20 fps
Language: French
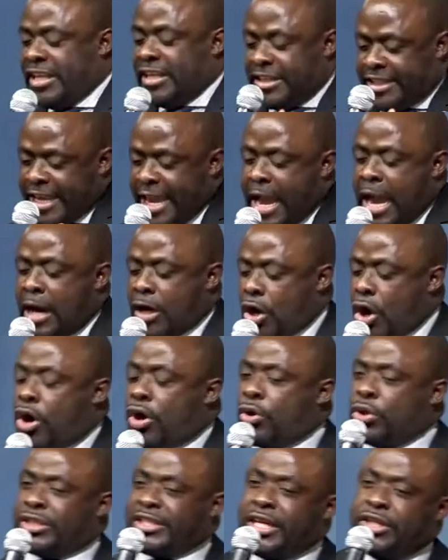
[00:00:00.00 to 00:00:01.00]
Je disais
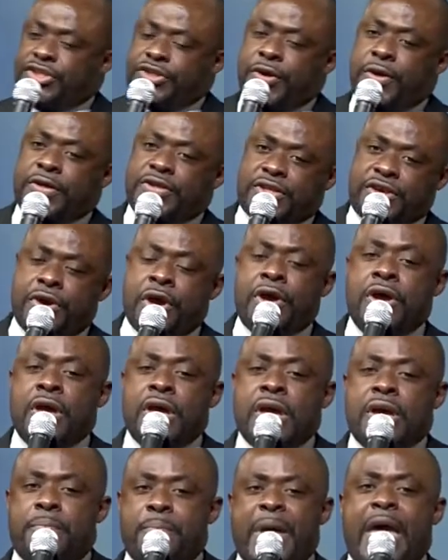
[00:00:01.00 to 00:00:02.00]
encore autre chose
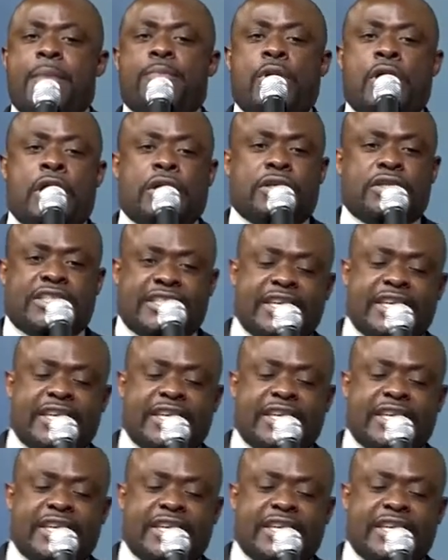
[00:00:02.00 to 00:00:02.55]
que même